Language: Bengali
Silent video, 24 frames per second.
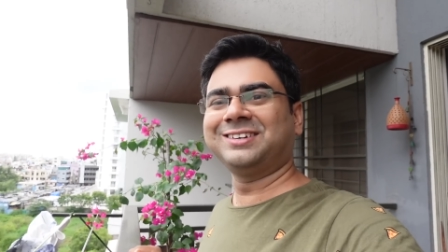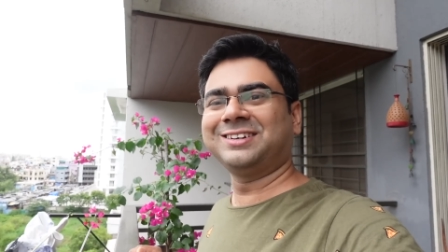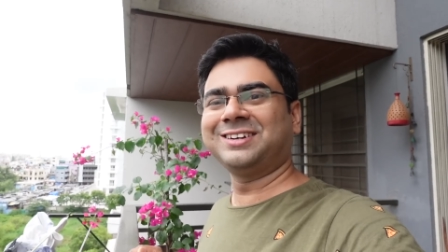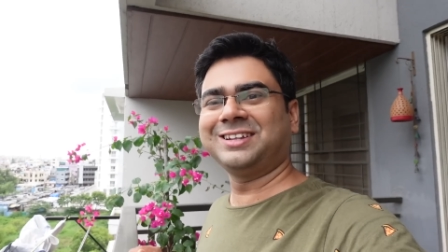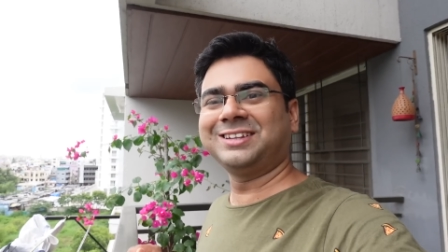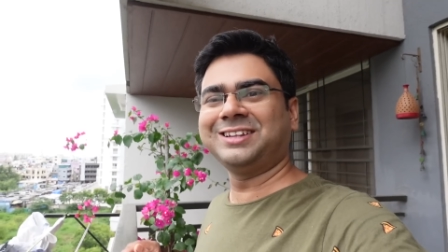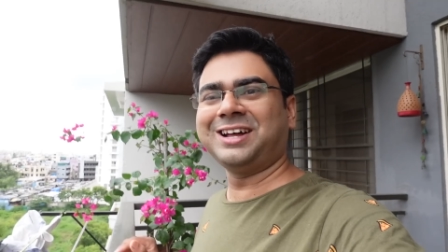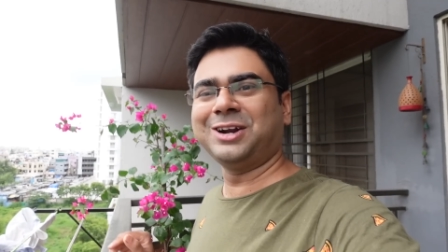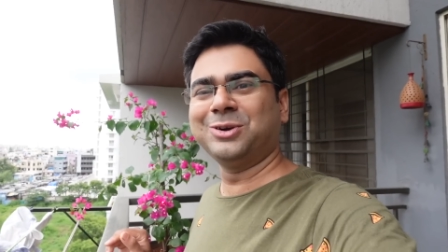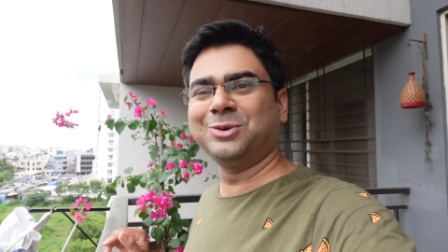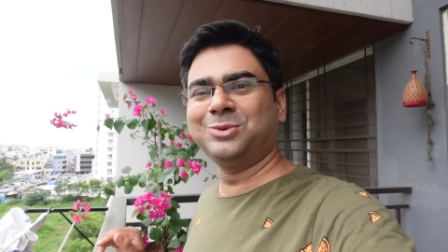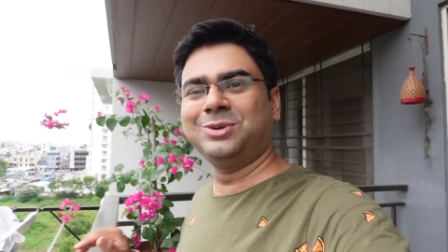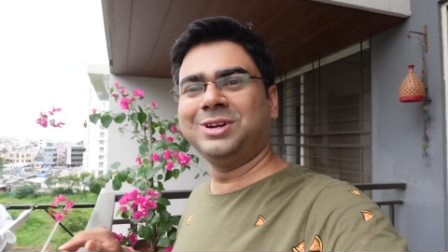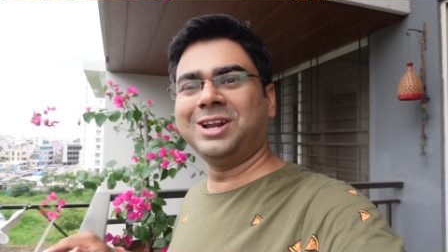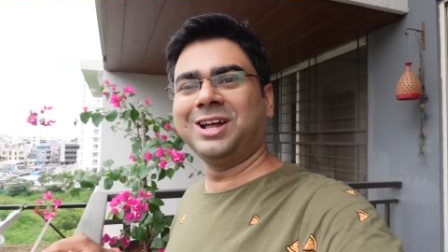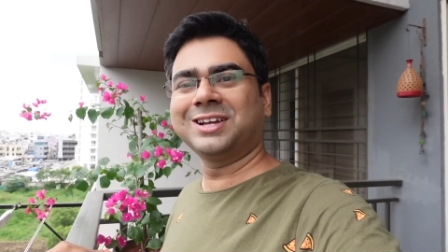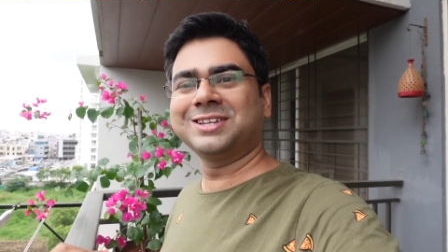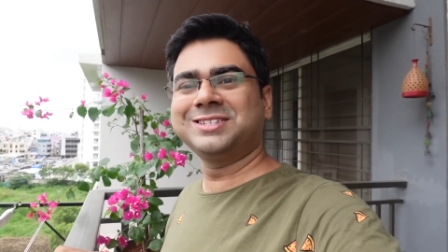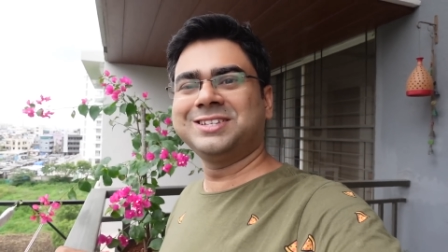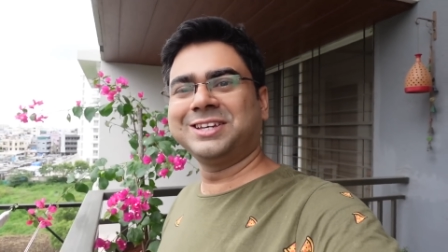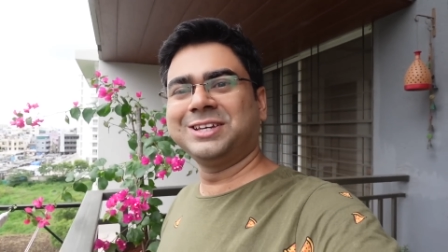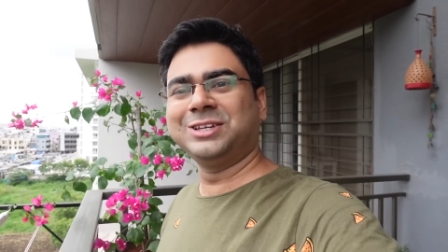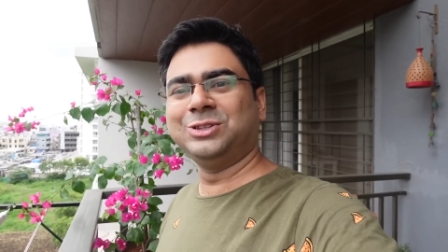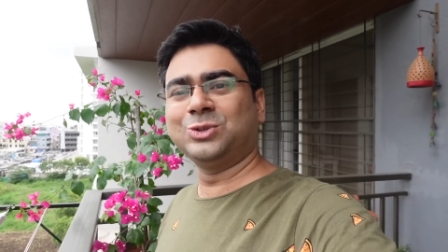না দারুণ
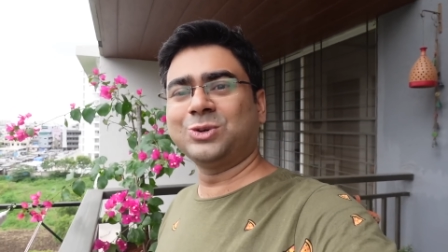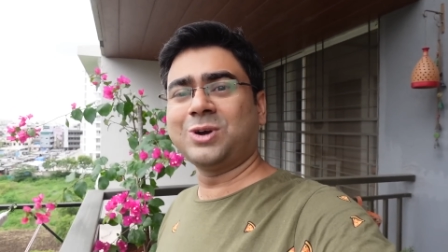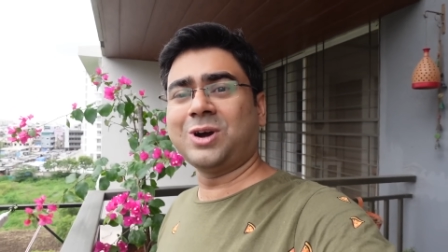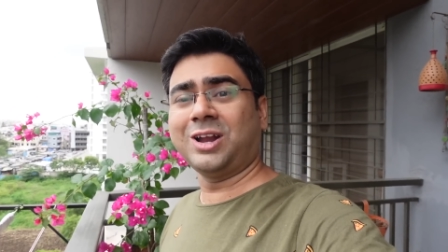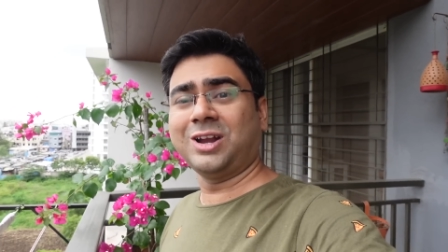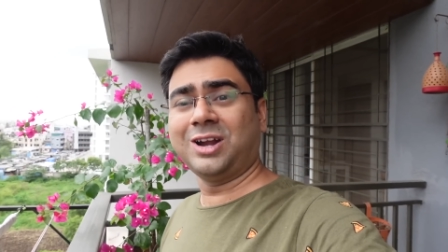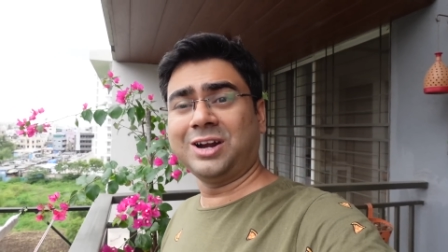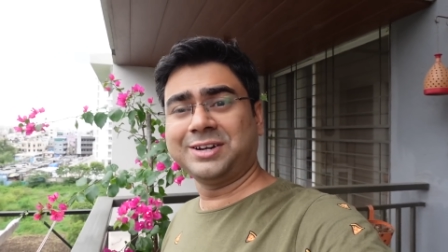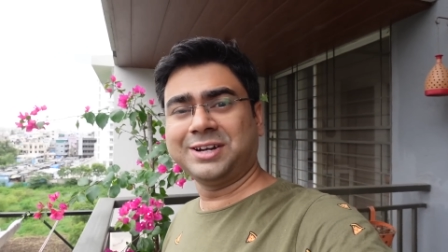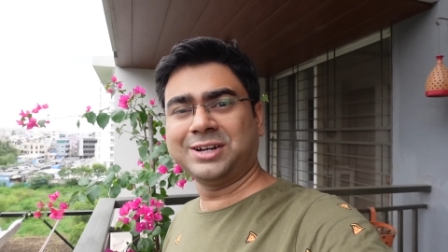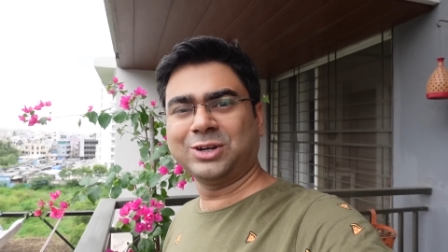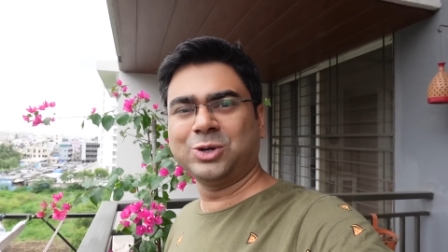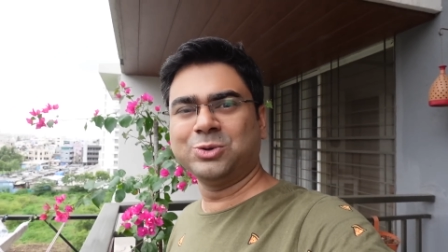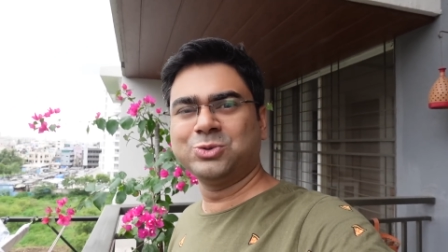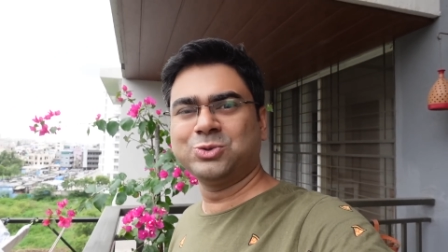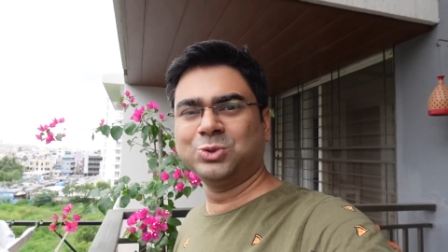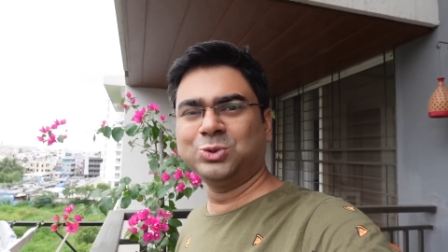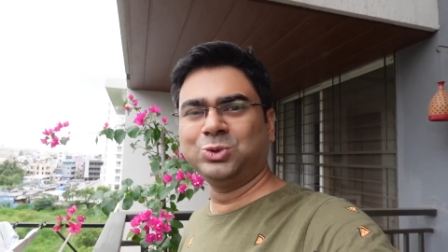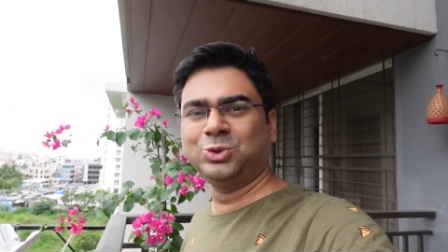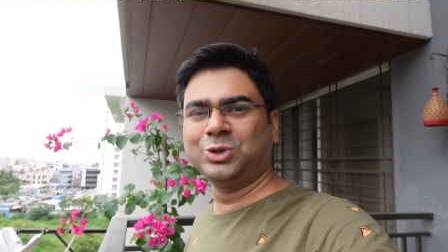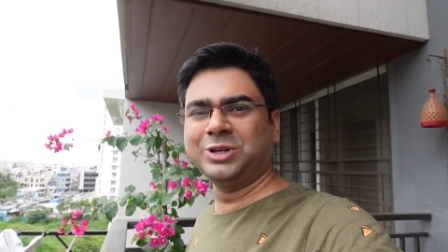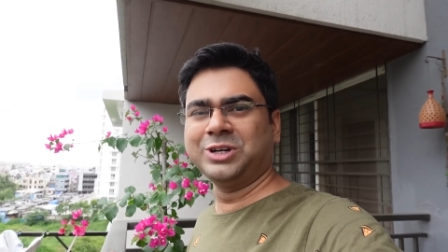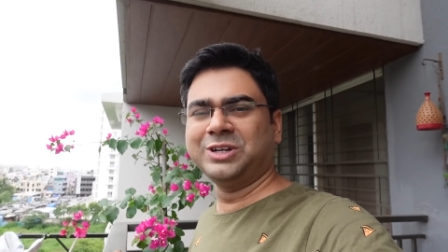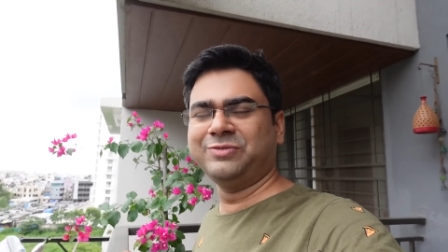লাগছে কিন্তু কালারটা খুব
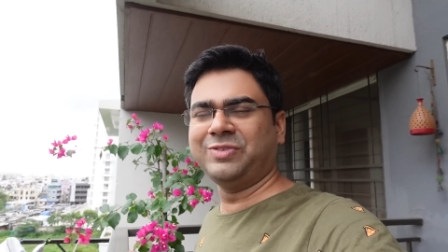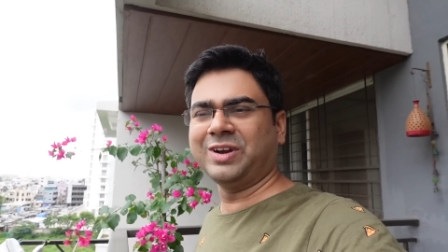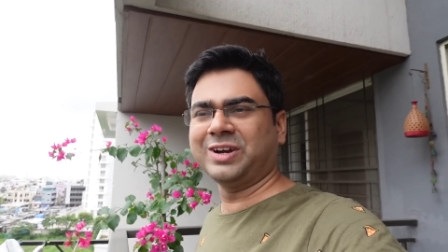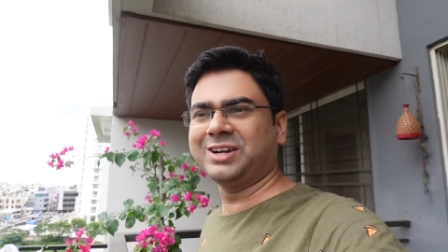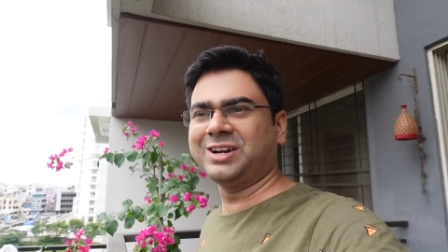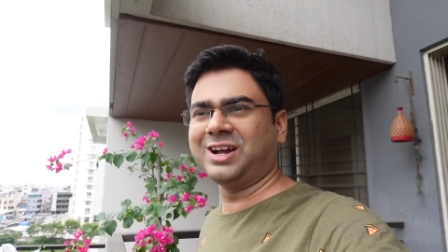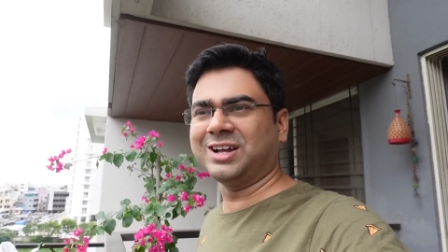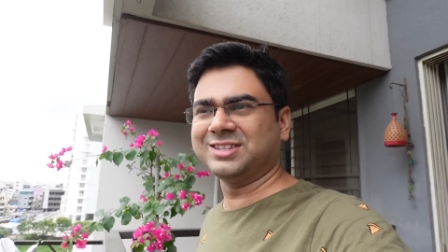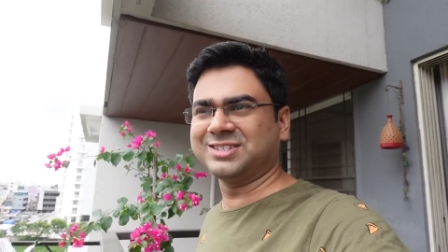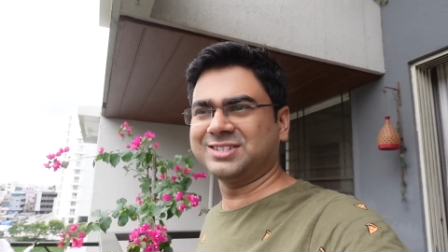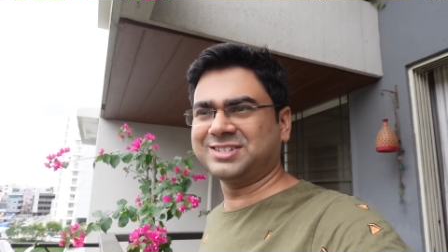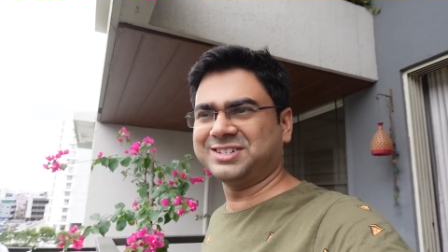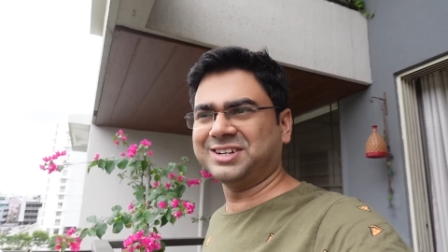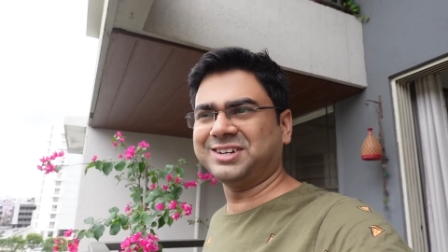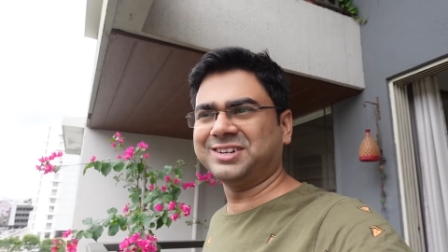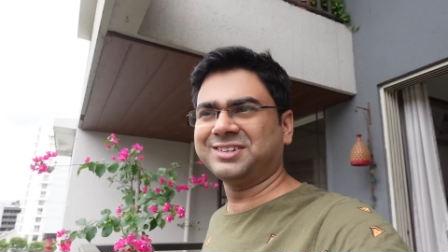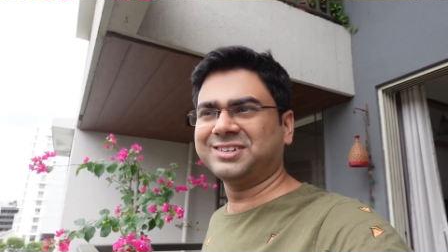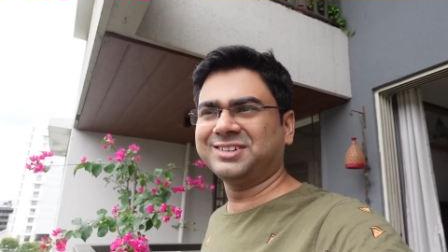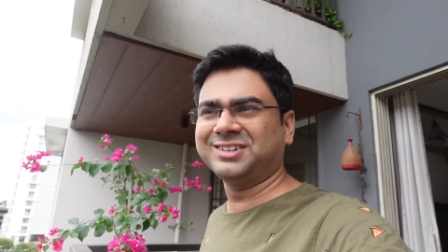সুন্দর ইনফ্যাক্ট গাছটা